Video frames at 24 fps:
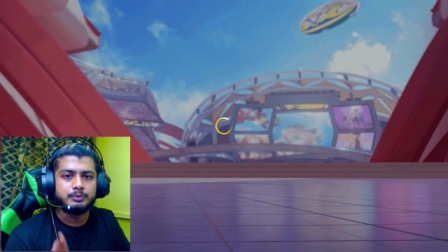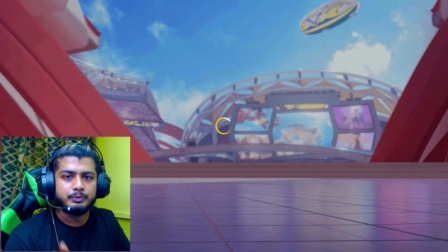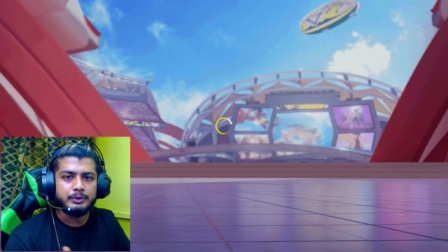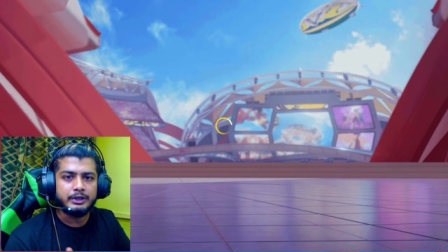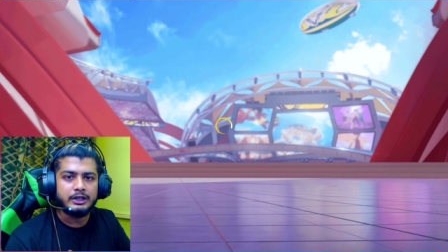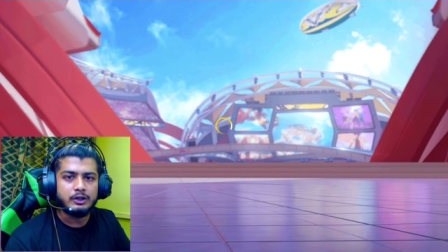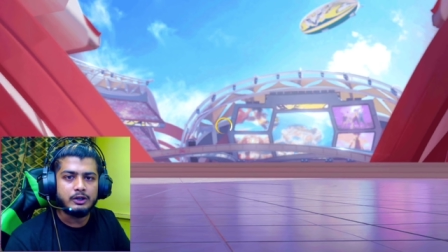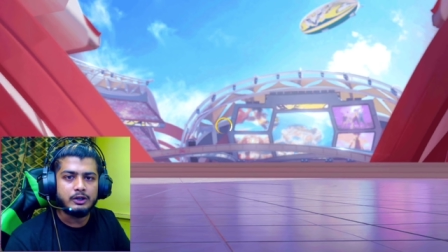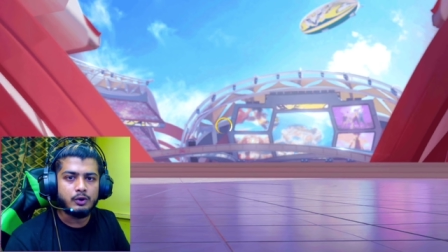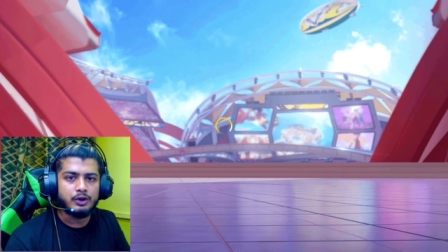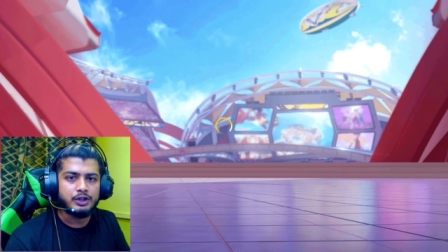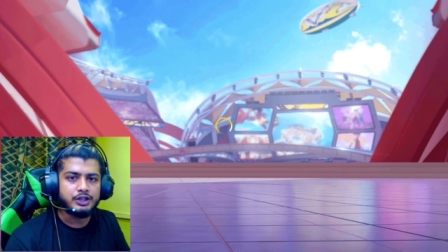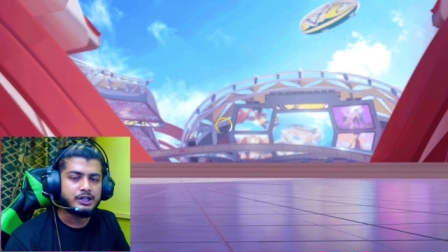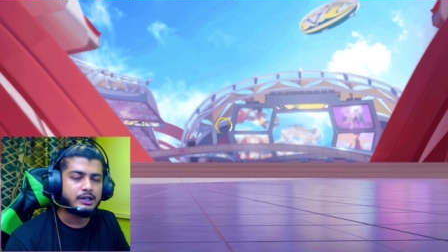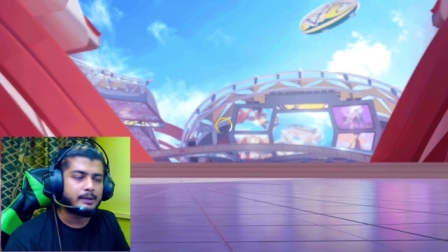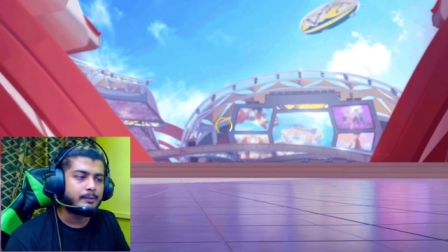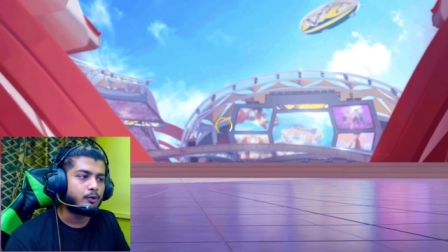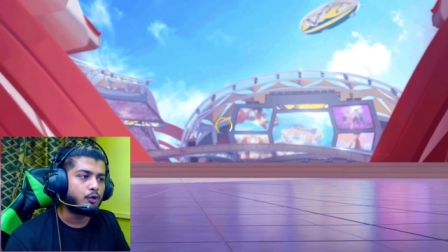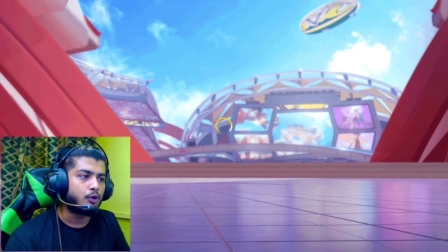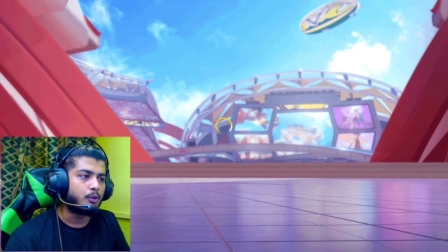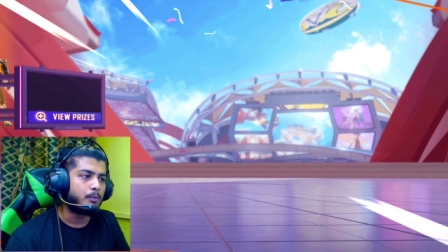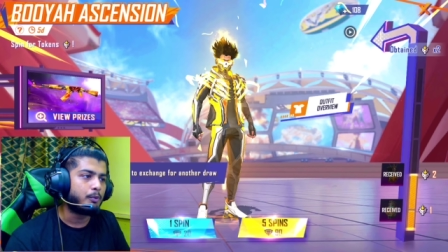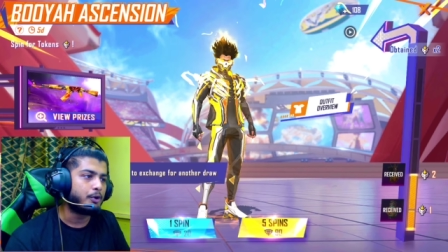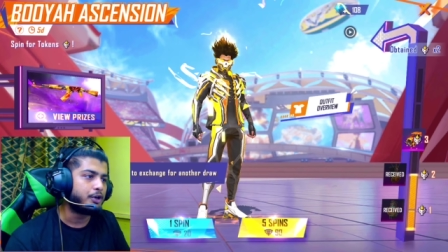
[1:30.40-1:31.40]
স্পিন করেছিলাম
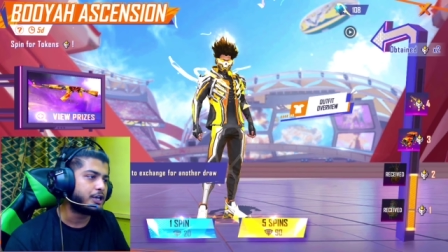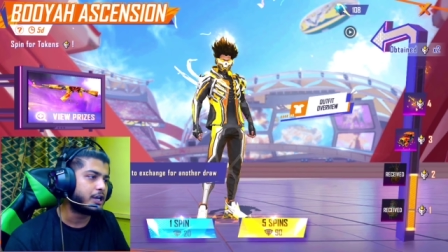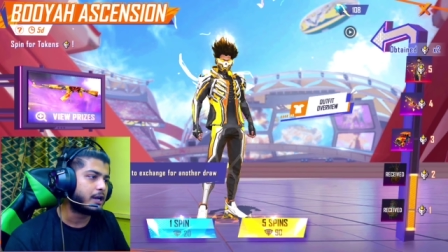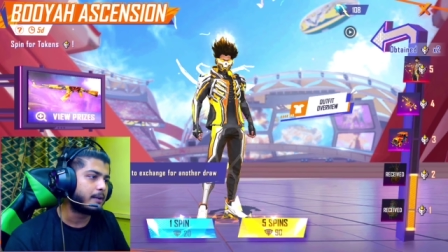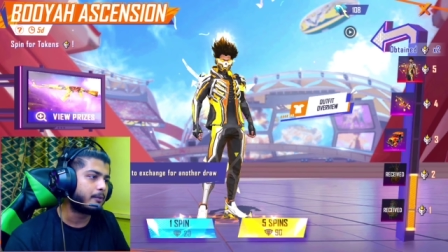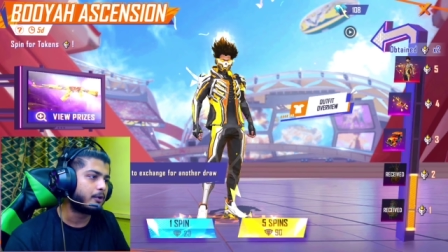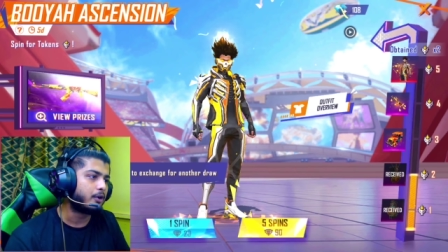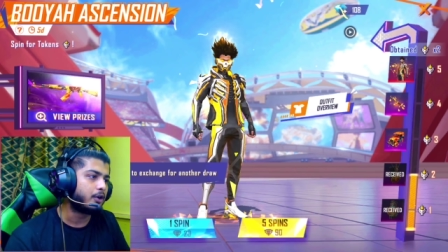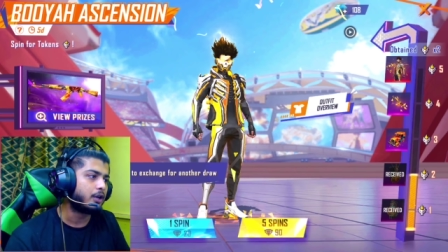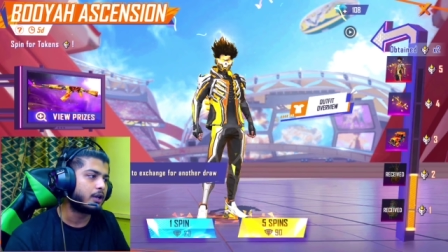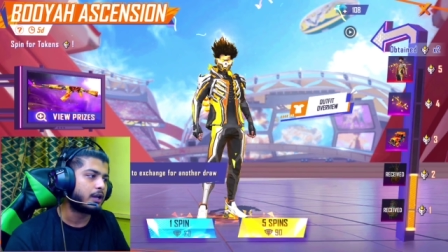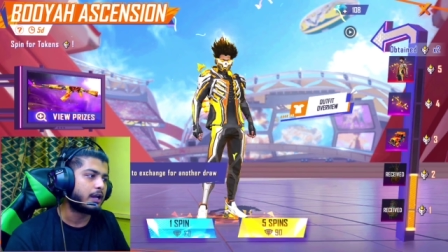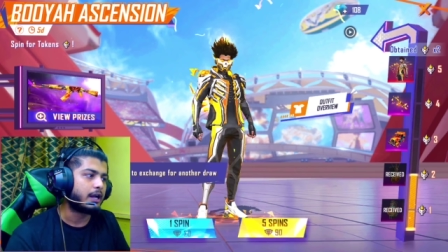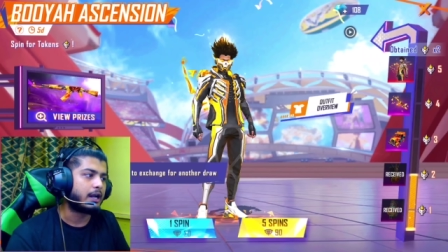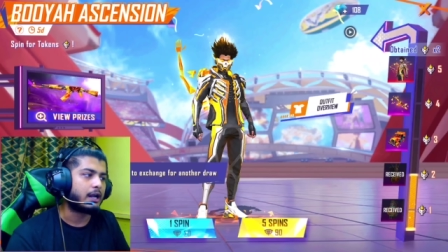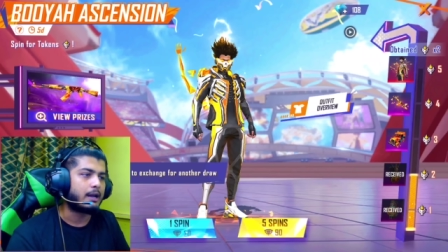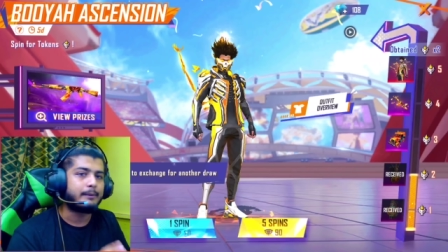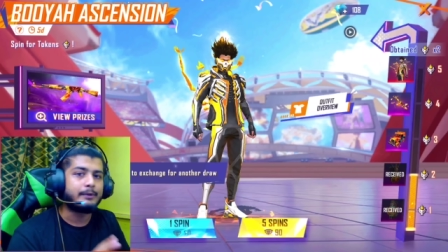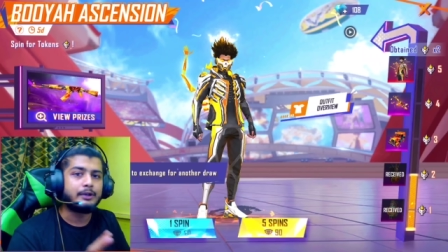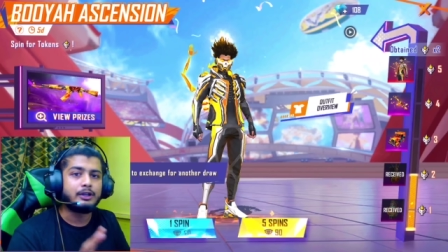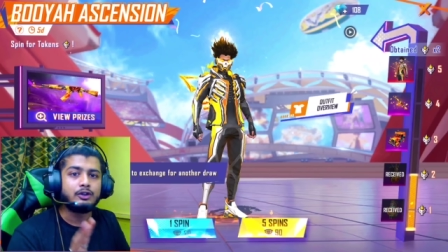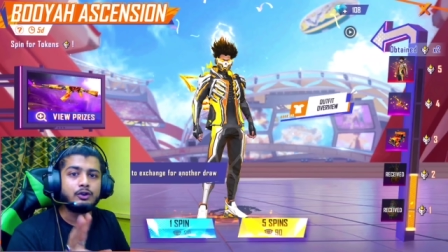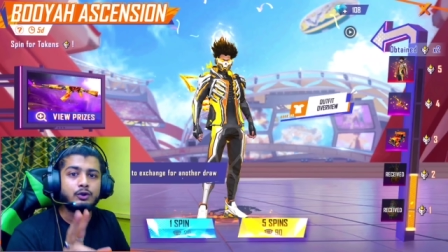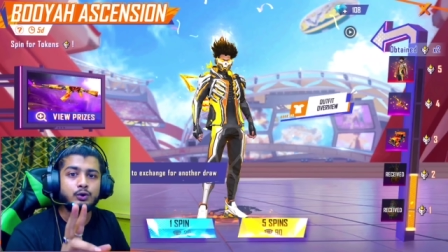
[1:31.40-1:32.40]
নব্বই ডায়মন্ডের অ্যান্ড
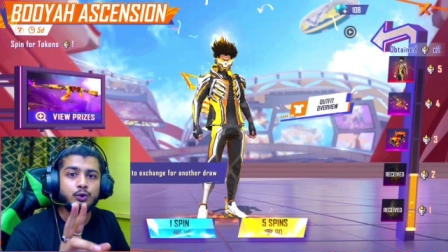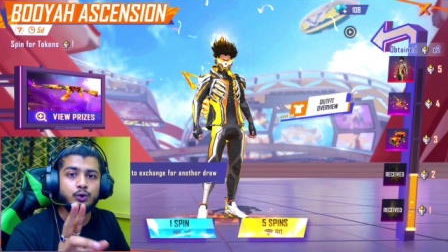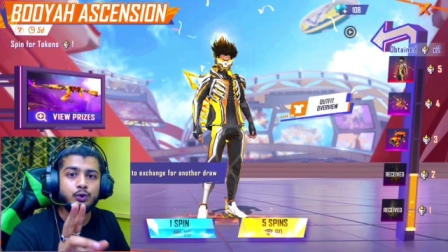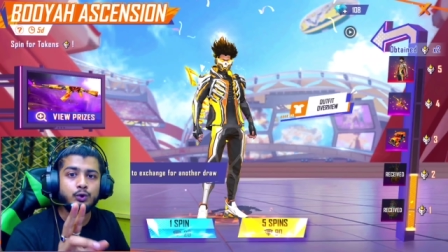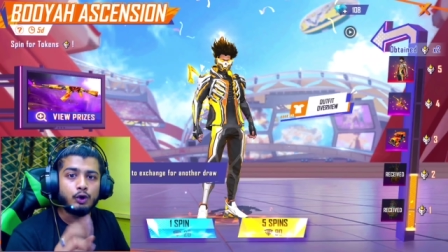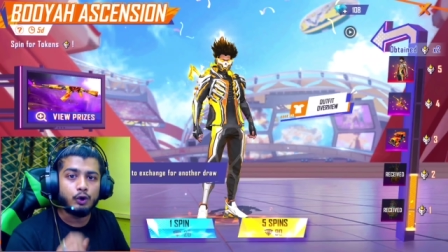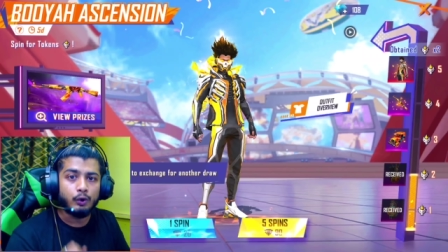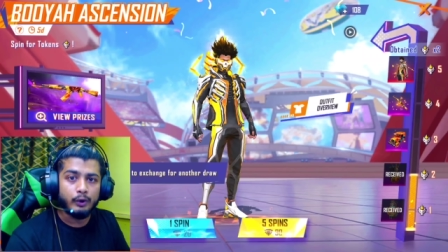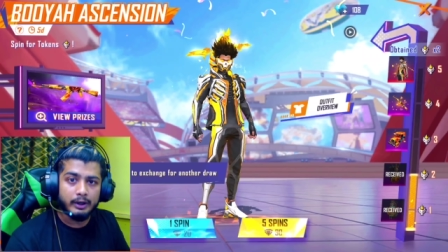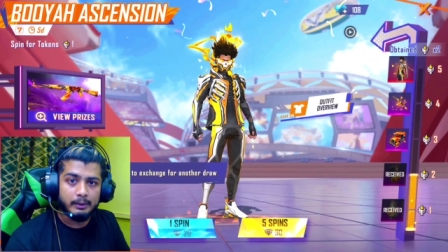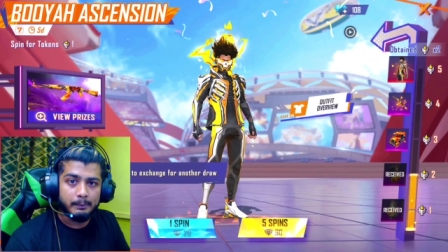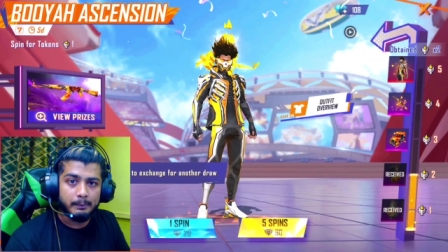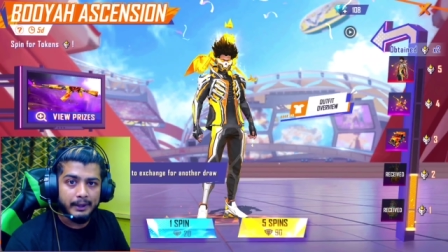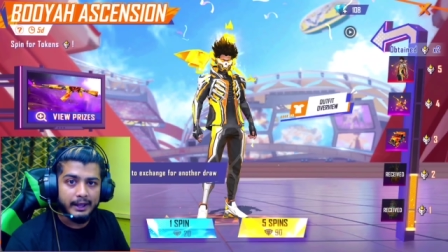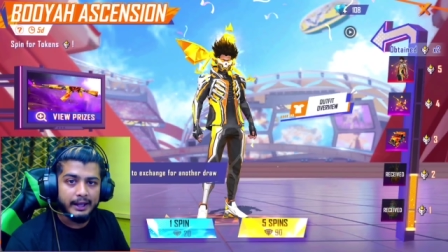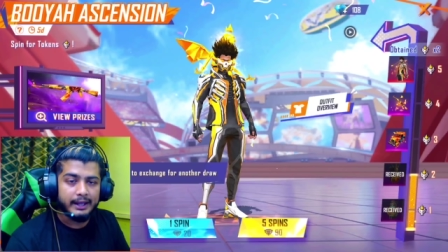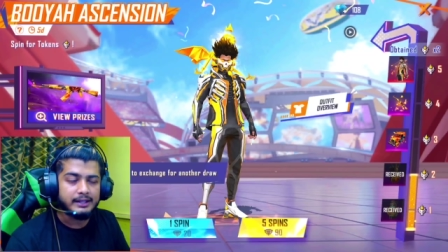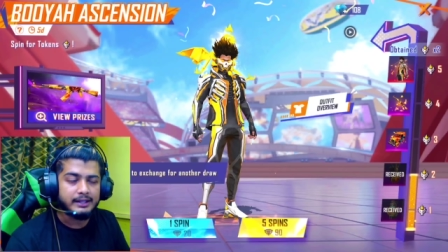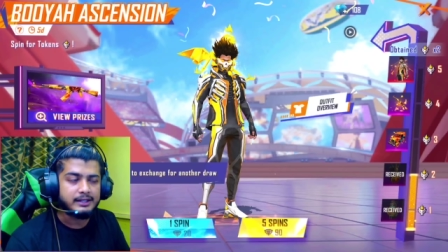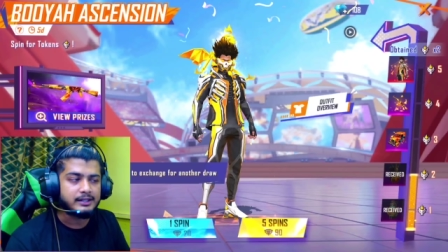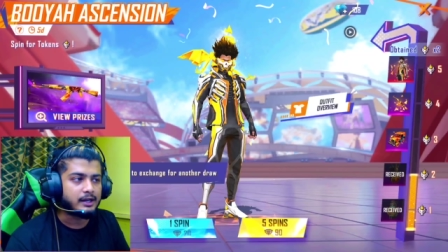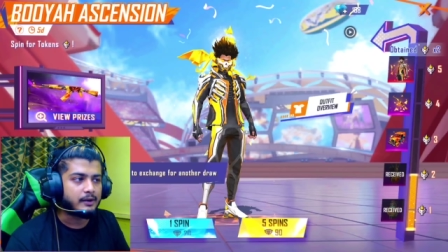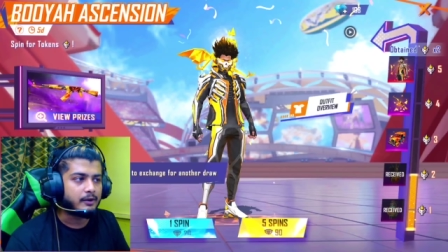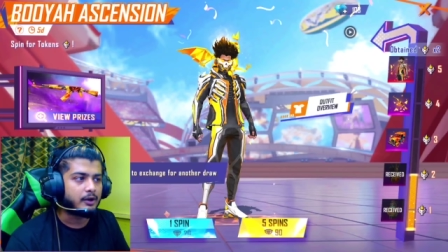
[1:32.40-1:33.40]
আমি কিন্তু দুটো টোকেন পেয়ে
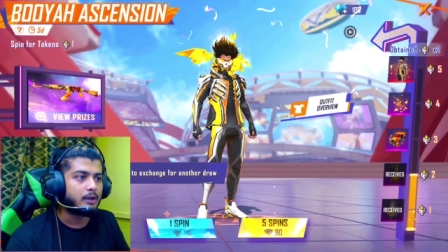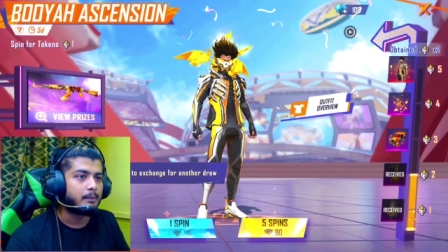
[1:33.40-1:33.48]
গেছি